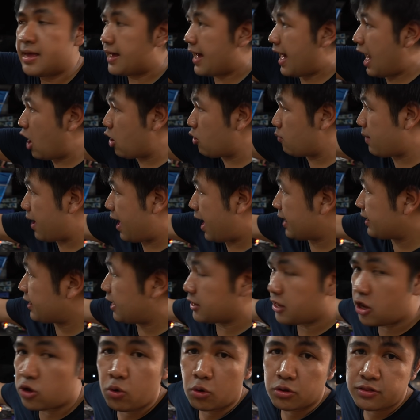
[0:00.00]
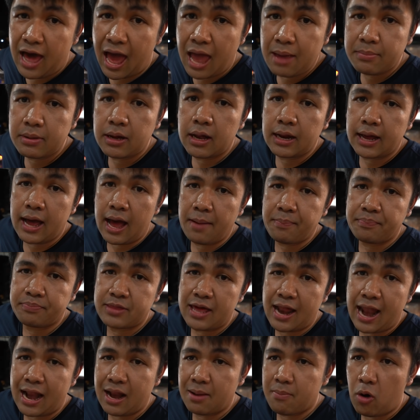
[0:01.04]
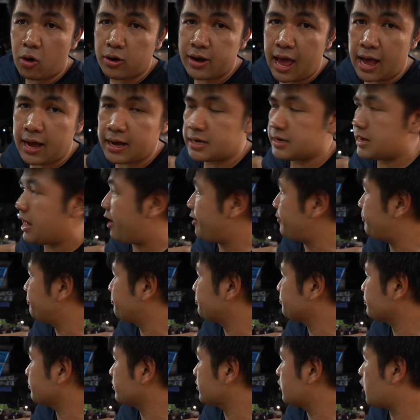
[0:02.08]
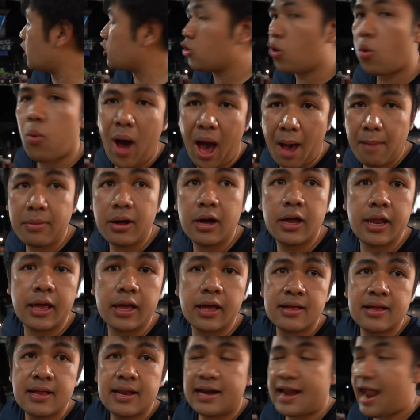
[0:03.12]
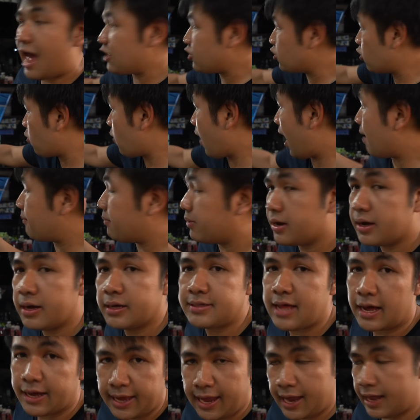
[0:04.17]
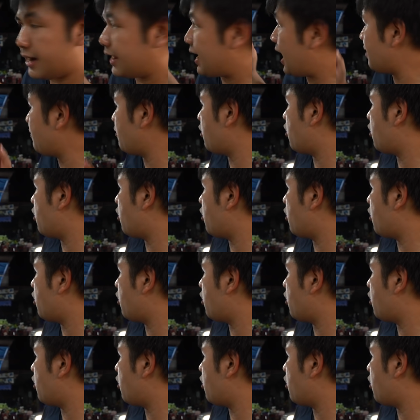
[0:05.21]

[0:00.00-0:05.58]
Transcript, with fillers: เข้ามาเนี่ย จะอยู่ซ้ายมือเลยครับ ตลาดอมรนาเกลือเฮ้ยอยู่ขวามือดิร้านอยู่ขวามือสังเกตเลยครับผ